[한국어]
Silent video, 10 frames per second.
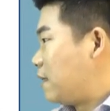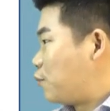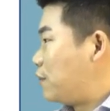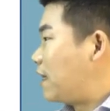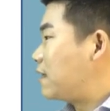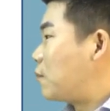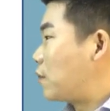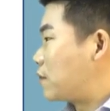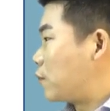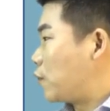분양을
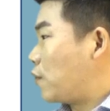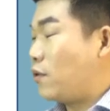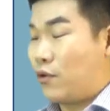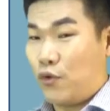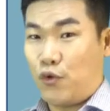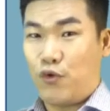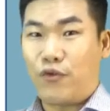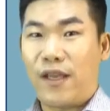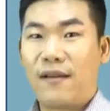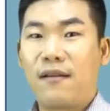목적으로
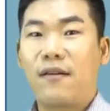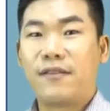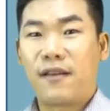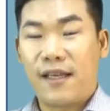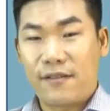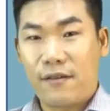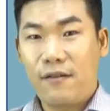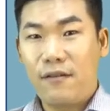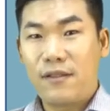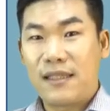주택을
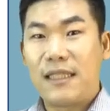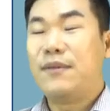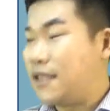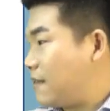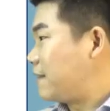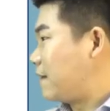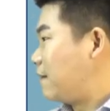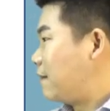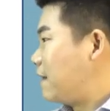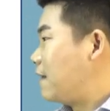건설하여서 집을 지어서
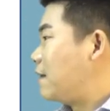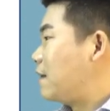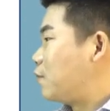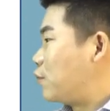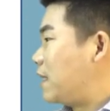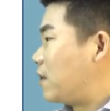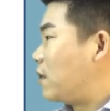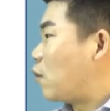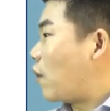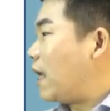
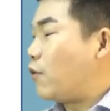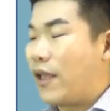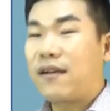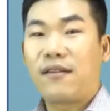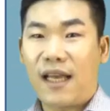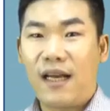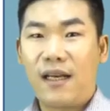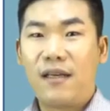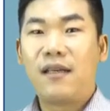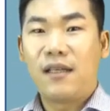분양을 완료했거나
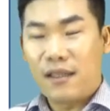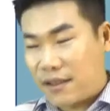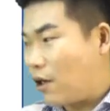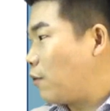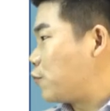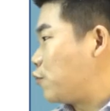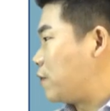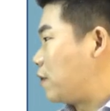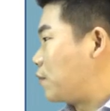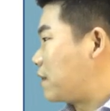사업
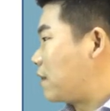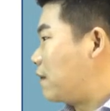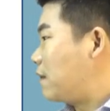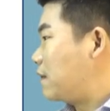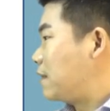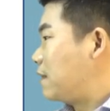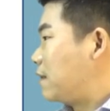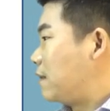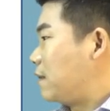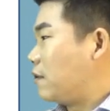주체로부터
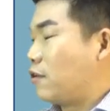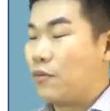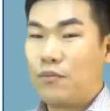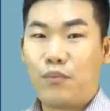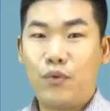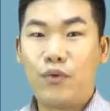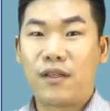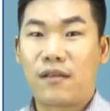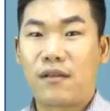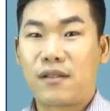어,
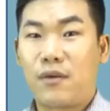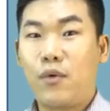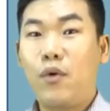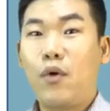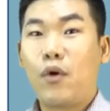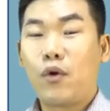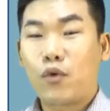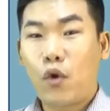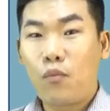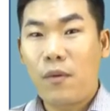부적격자로
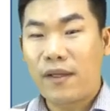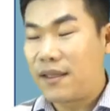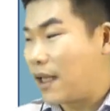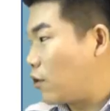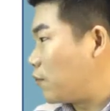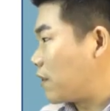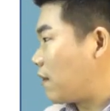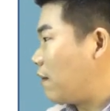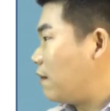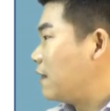통보받은
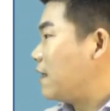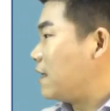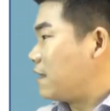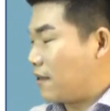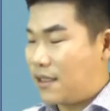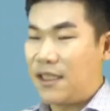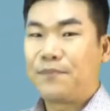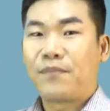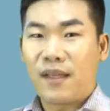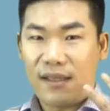날로부터 역시
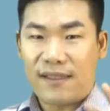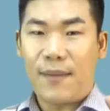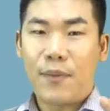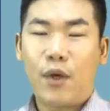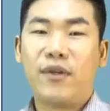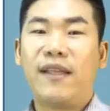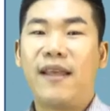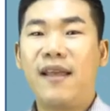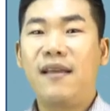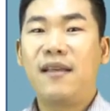3개월
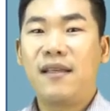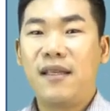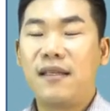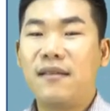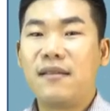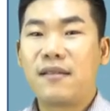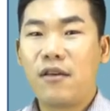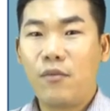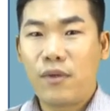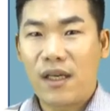이내에 이를
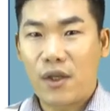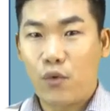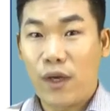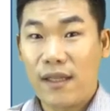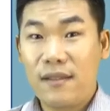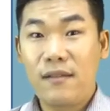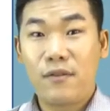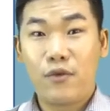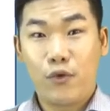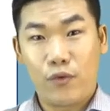처분한 경우에는
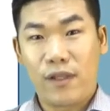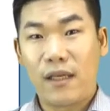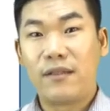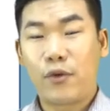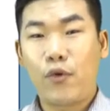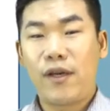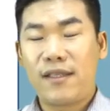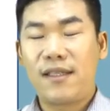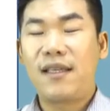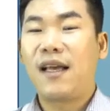주택을
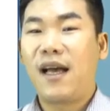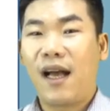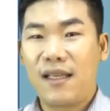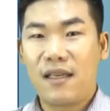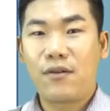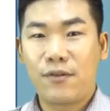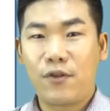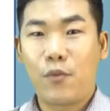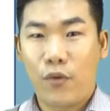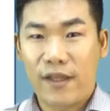소유하지 아니한
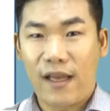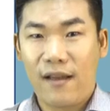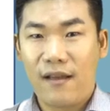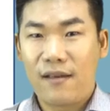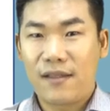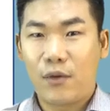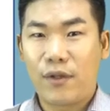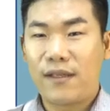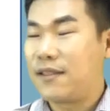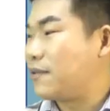것으로 본다라고
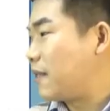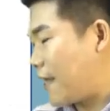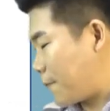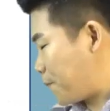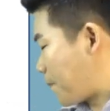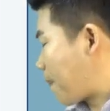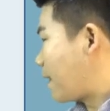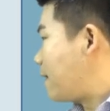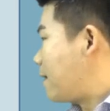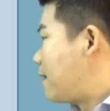되어 있습니다.
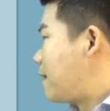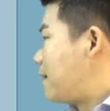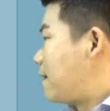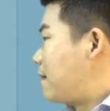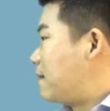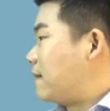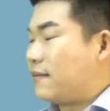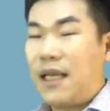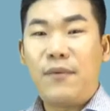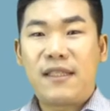어,
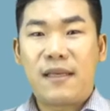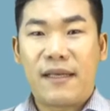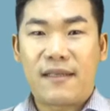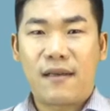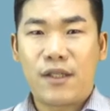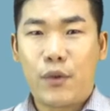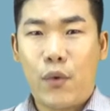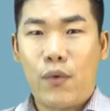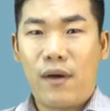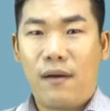네 번째
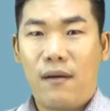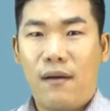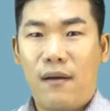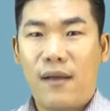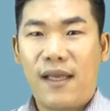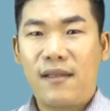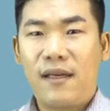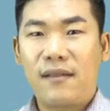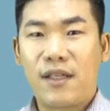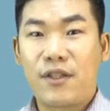마찬가지로 어,
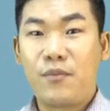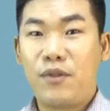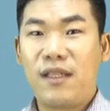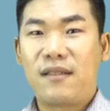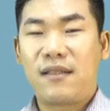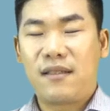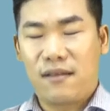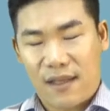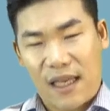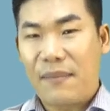해당 되시는 분들이
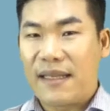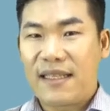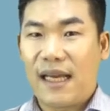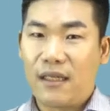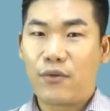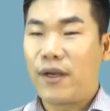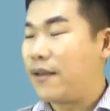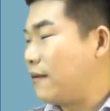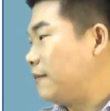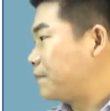그렇게 많지 않을
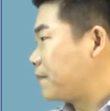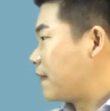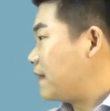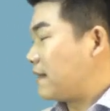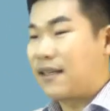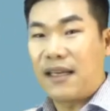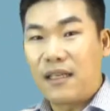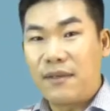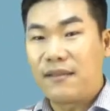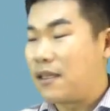거예요. 제가
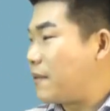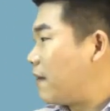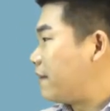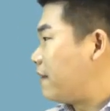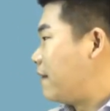읽어만 드리면